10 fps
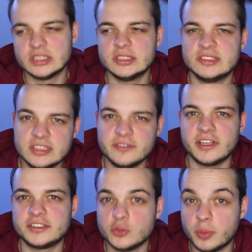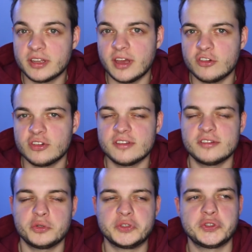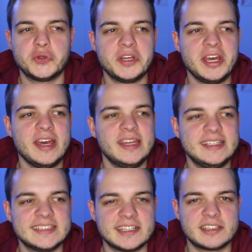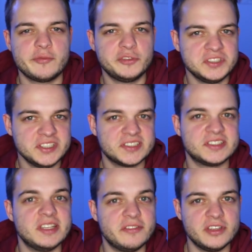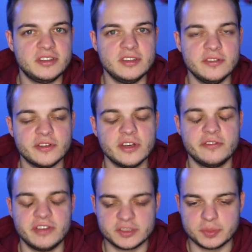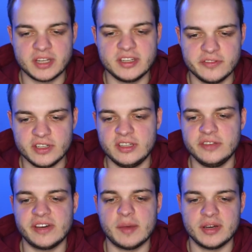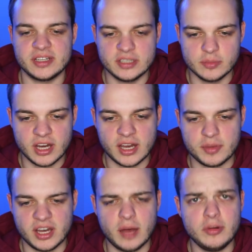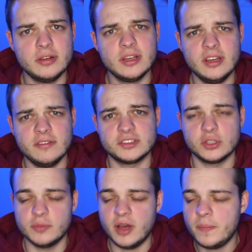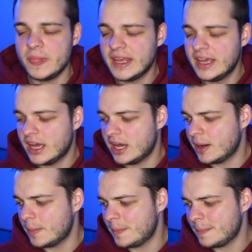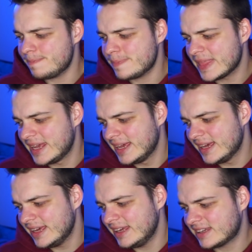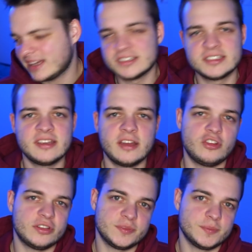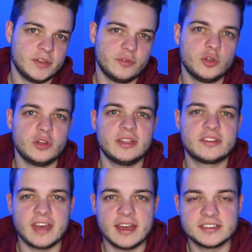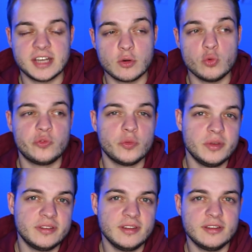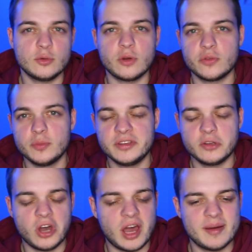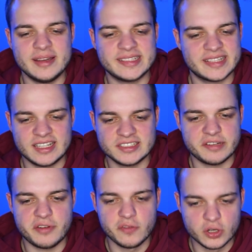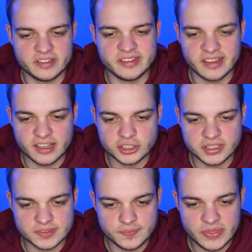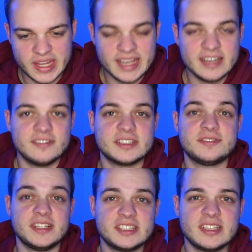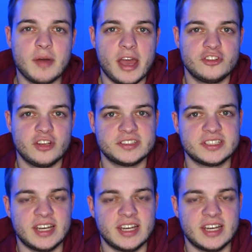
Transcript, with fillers: sind die vielleicht zu parteiisch in der Situation, die gesagt haben, für sie ist es definitiv fixbar, definitiv reparierbar, reparabel, was auch immer. Ähm, ich kann das nicht einschätzen. Ich würde euch jetzt gerne sagen, uh, für mich nicht oder für mich doch, aber ich kann das einfach wirklich nicht einschätzen. Was, was ich aber einschätzen